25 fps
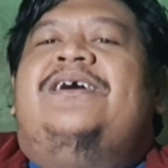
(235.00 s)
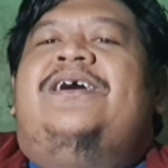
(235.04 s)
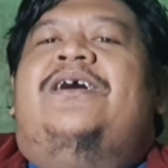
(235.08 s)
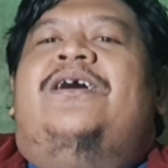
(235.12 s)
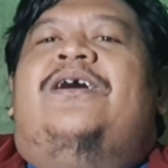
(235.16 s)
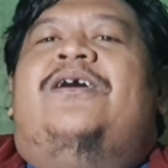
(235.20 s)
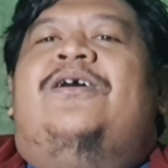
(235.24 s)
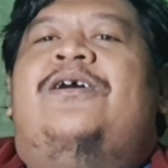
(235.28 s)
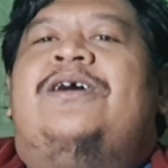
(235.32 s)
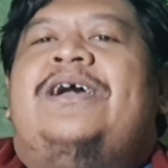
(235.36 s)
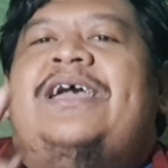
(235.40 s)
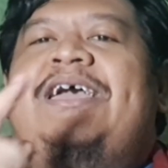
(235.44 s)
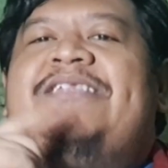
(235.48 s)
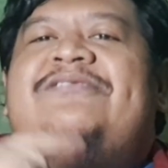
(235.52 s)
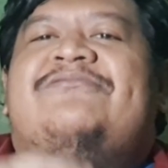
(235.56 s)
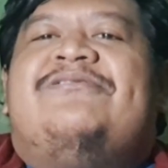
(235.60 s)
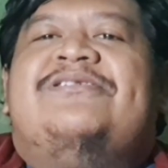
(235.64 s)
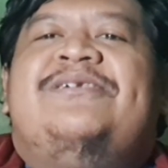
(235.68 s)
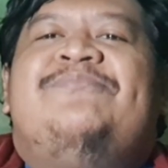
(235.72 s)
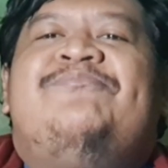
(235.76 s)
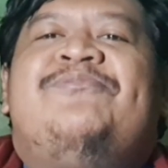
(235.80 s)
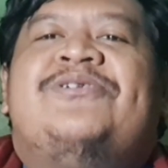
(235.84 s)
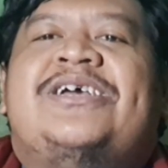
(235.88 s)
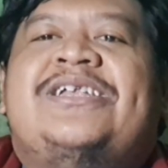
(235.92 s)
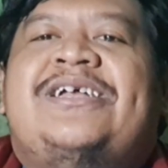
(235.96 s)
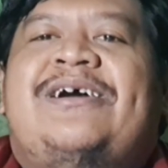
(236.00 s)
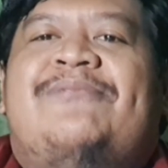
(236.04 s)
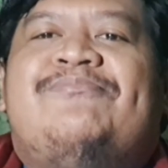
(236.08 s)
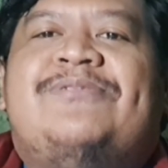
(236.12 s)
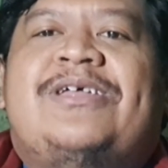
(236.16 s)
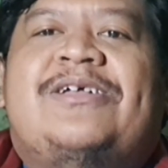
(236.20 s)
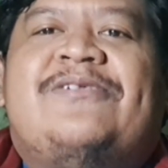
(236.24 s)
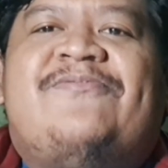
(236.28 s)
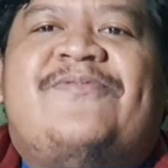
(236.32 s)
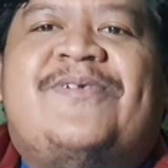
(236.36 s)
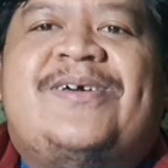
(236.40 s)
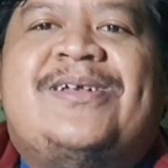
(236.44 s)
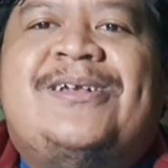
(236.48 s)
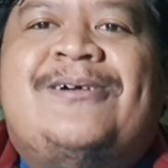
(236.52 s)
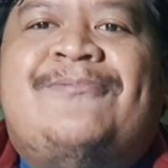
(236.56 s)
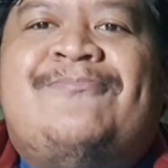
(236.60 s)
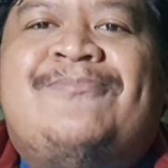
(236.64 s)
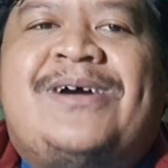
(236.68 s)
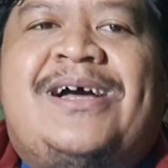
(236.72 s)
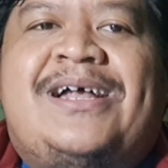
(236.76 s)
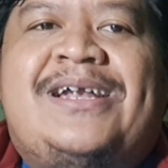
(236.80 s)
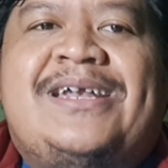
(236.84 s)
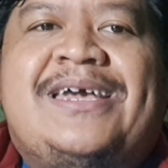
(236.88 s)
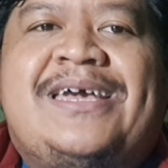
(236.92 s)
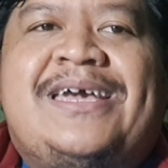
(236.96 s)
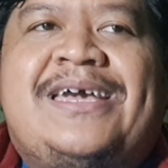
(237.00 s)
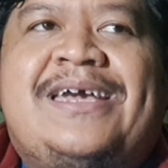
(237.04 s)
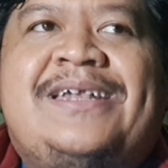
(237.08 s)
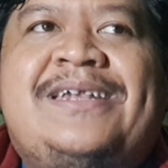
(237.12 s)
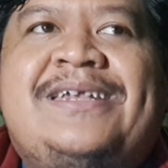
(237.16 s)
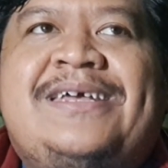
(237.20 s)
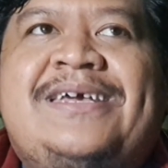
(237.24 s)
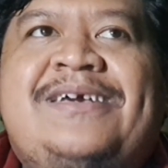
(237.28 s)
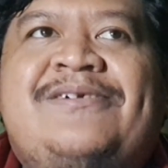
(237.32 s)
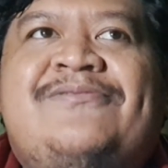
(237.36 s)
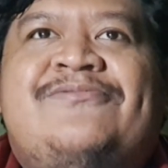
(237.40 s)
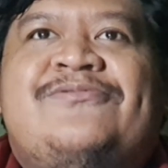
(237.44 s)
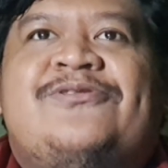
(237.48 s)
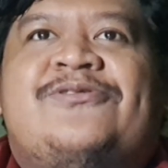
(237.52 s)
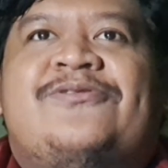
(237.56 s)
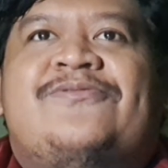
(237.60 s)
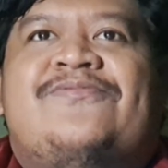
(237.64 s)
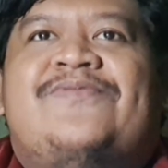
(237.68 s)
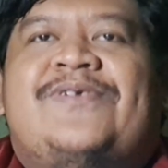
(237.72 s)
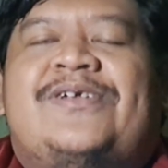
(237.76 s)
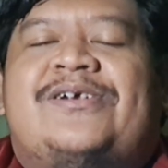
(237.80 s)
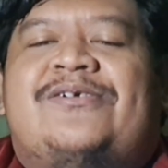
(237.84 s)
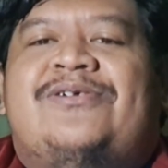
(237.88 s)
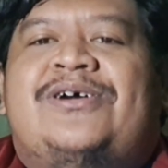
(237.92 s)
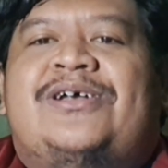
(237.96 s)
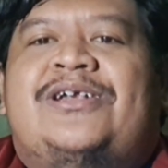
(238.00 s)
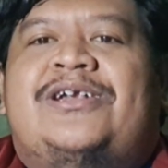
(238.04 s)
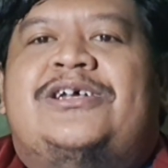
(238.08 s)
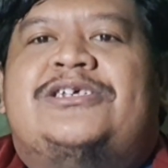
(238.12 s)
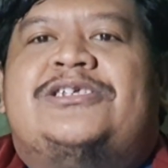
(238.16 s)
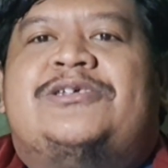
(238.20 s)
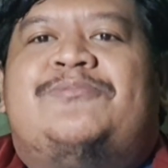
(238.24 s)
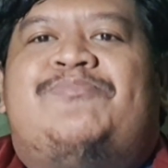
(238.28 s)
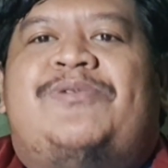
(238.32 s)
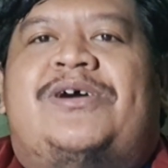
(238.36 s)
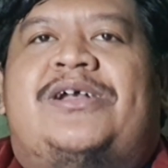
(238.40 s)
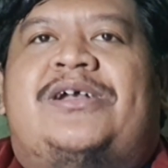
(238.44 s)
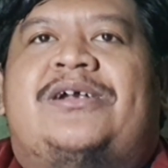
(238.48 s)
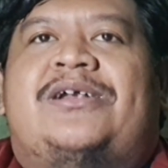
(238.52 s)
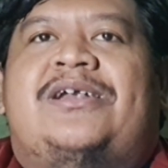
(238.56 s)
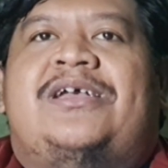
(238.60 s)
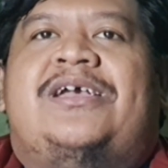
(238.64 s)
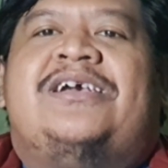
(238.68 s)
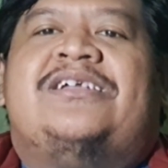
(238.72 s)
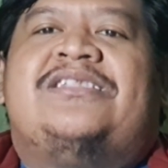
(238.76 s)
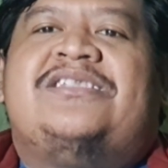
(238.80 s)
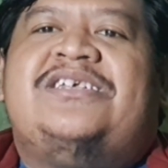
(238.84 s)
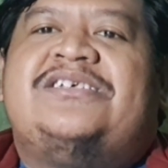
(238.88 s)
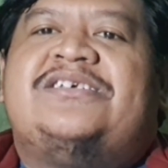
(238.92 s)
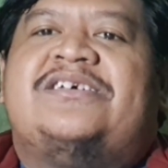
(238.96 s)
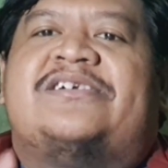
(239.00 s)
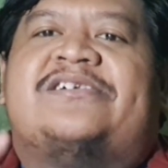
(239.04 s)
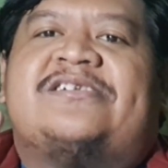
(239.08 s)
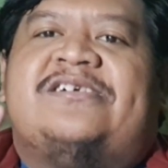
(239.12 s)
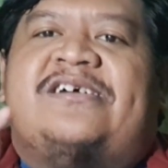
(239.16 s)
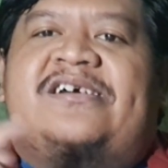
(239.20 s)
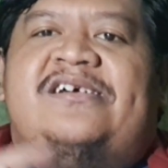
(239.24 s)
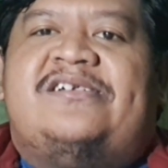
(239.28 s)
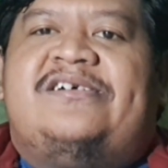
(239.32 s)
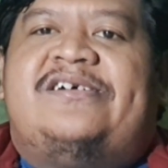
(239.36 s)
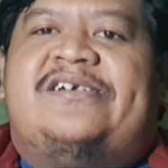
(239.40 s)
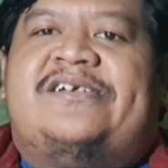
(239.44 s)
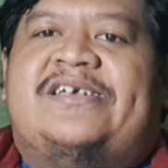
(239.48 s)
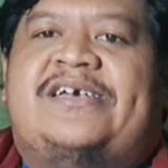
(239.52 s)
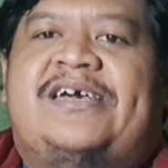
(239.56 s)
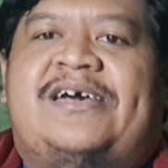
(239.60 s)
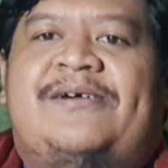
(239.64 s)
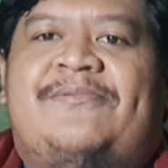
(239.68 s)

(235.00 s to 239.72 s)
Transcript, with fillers: Oke itu aja mungkin update film kali ini untuk Virgo and the Sparkling teaser trailernya.